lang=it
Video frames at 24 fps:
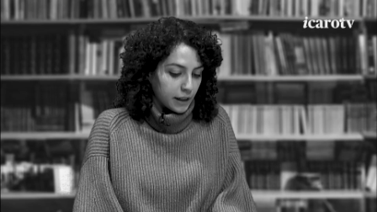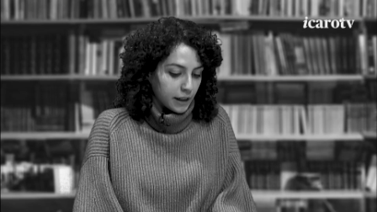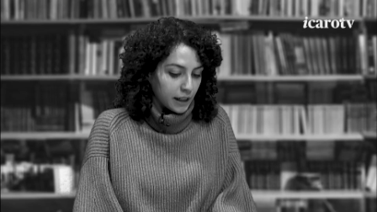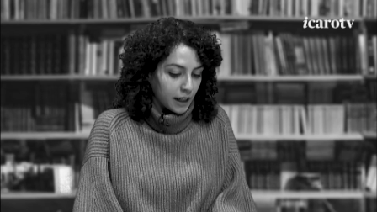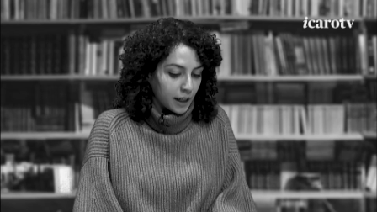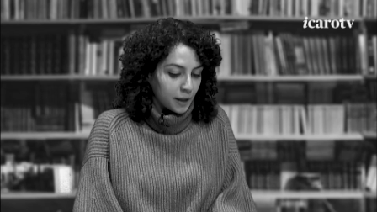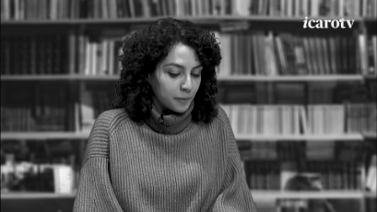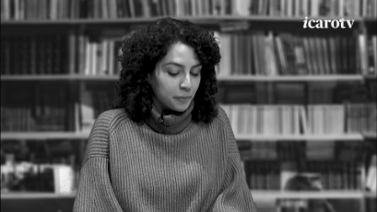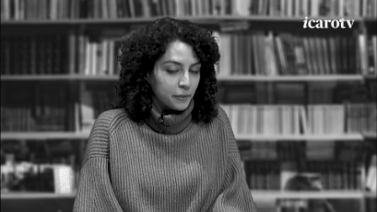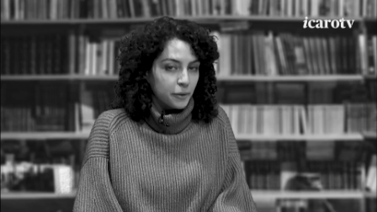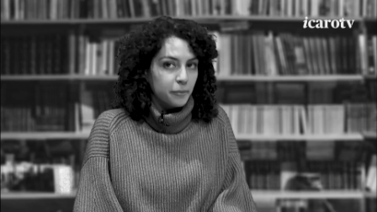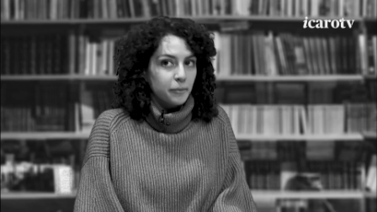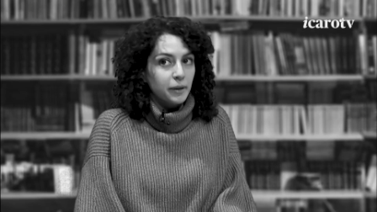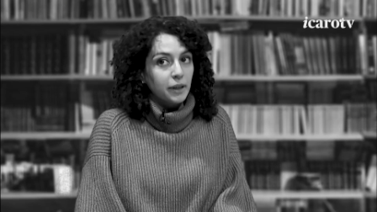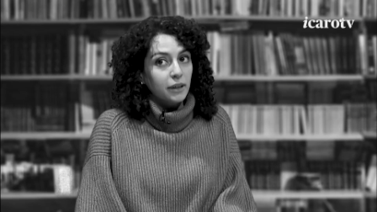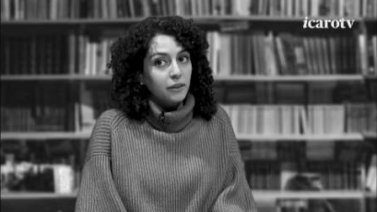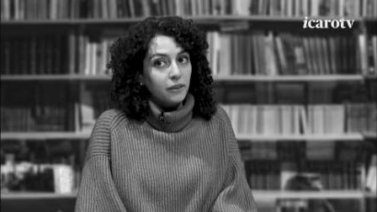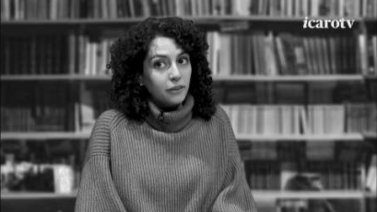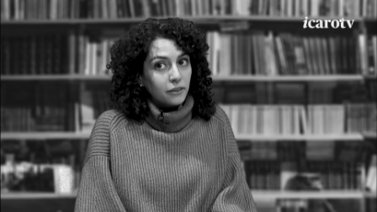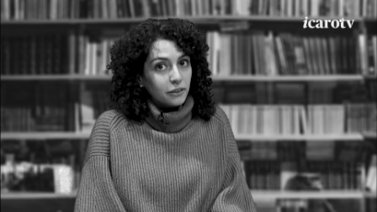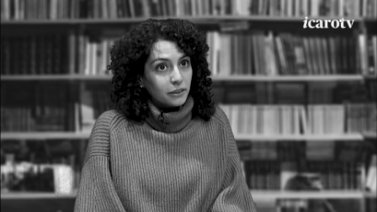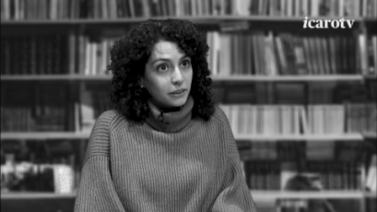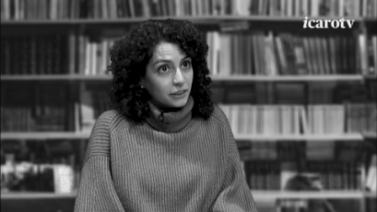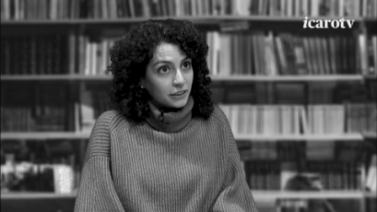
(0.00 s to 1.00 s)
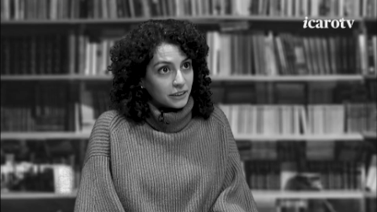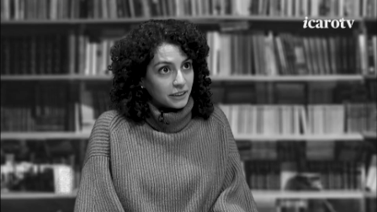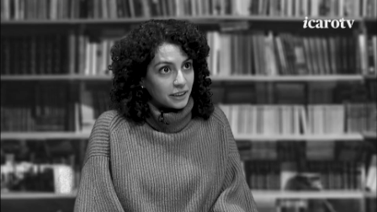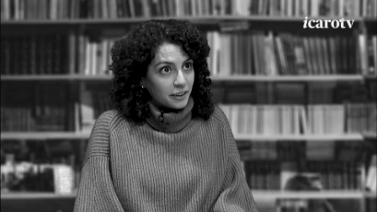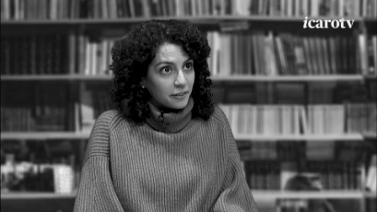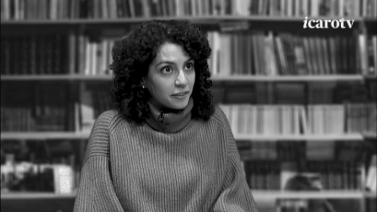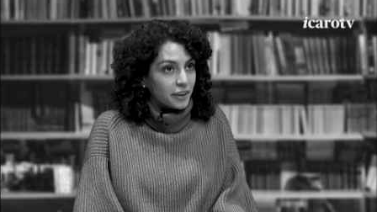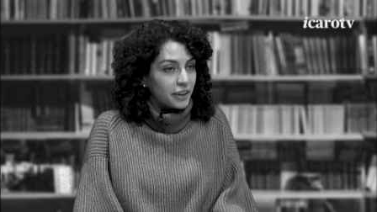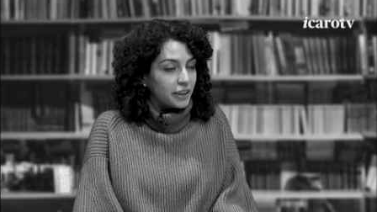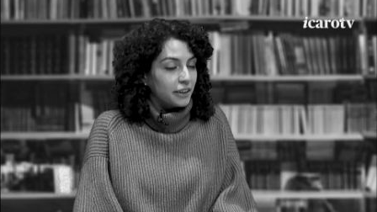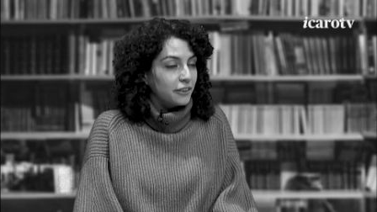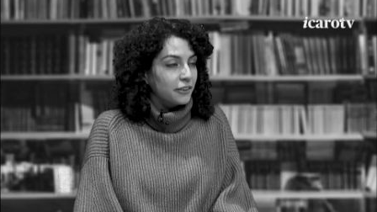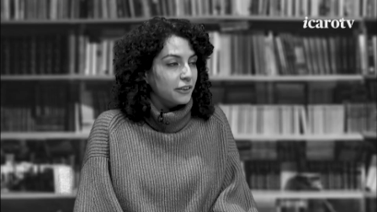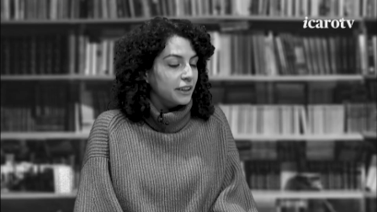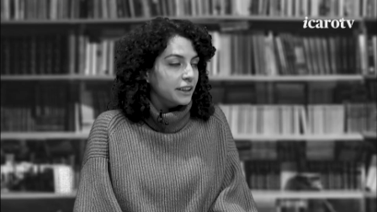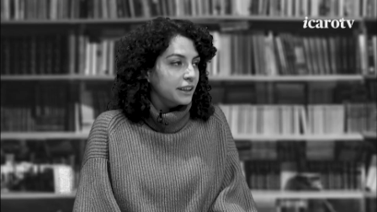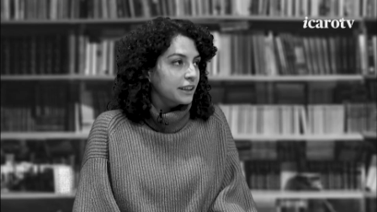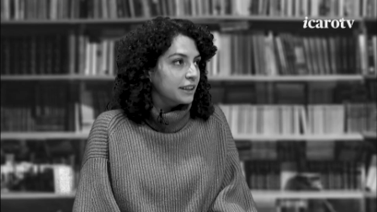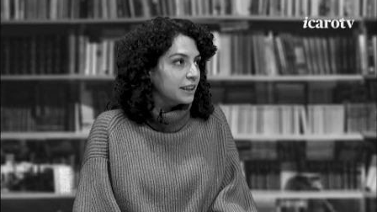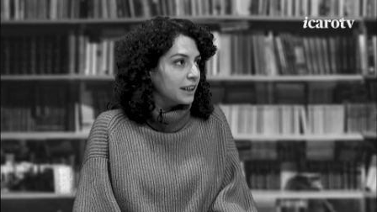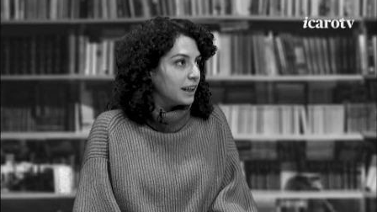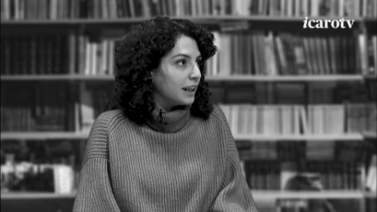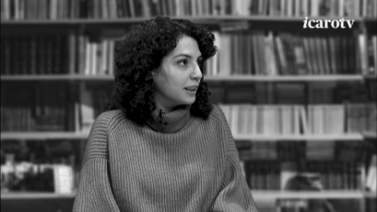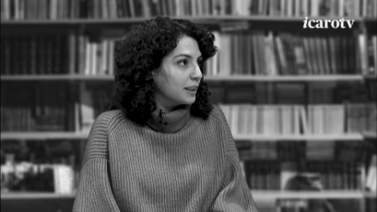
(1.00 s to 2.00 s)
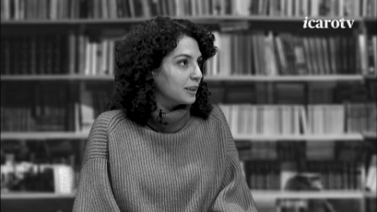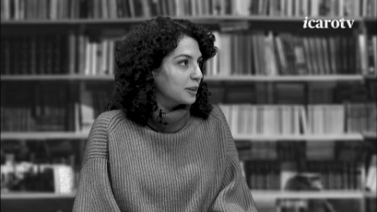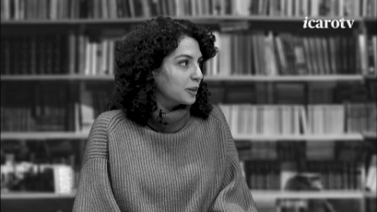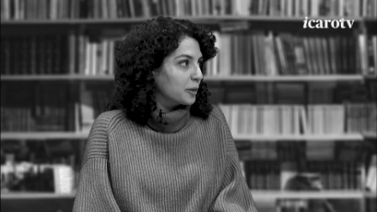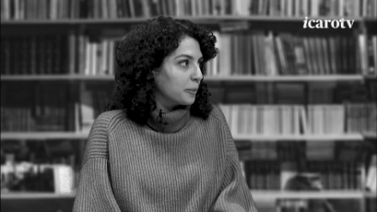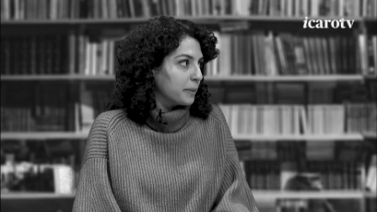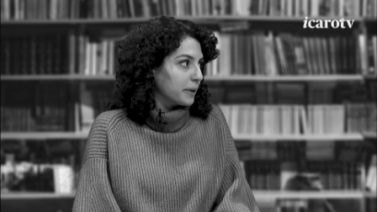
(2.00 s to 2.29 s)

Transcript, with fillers: al momento non sto scrivendo nient'altro,